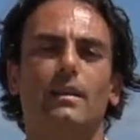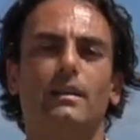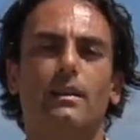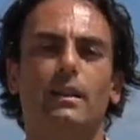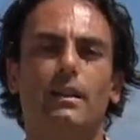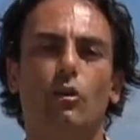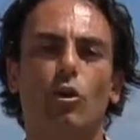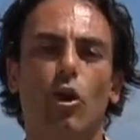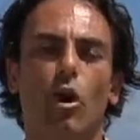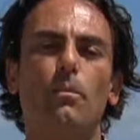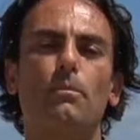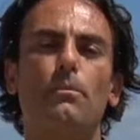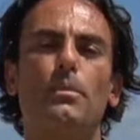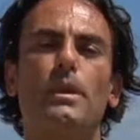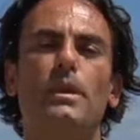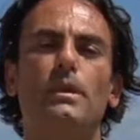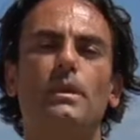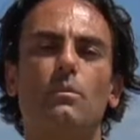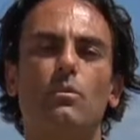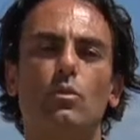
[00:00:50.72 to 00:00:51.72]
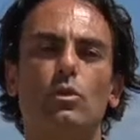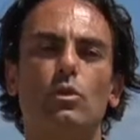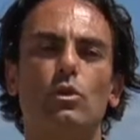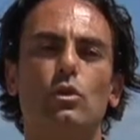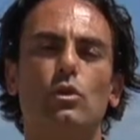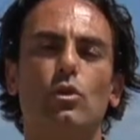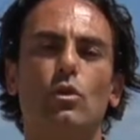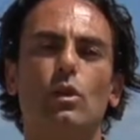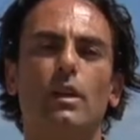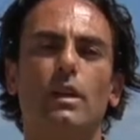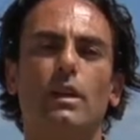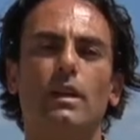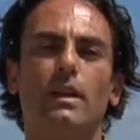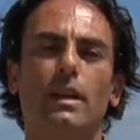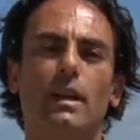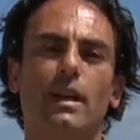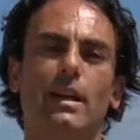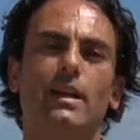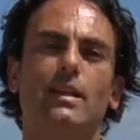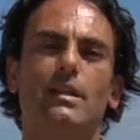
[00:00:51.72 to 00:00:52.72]
di coppie di muscoli
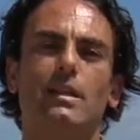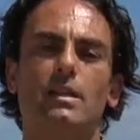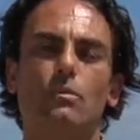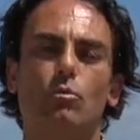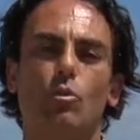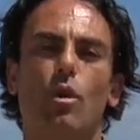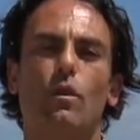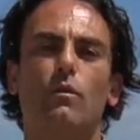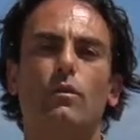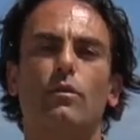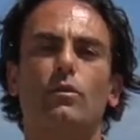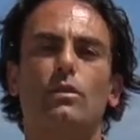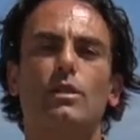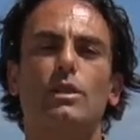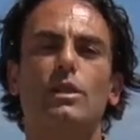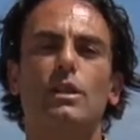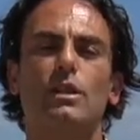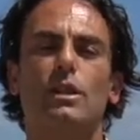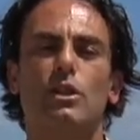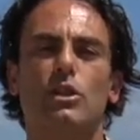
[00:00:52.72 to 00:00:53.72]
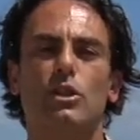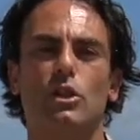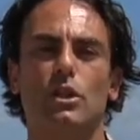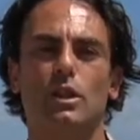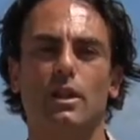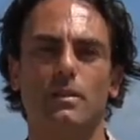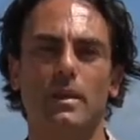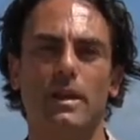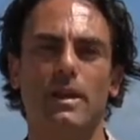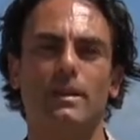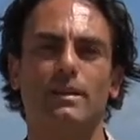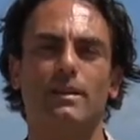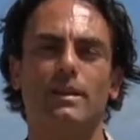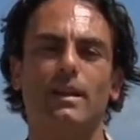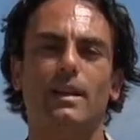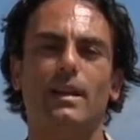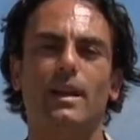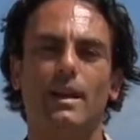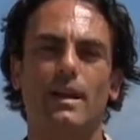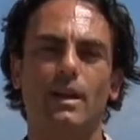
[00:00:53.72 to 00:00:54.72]
che si muovono
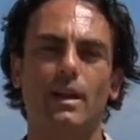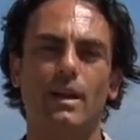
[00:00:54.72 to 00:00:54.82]
sinergicamente e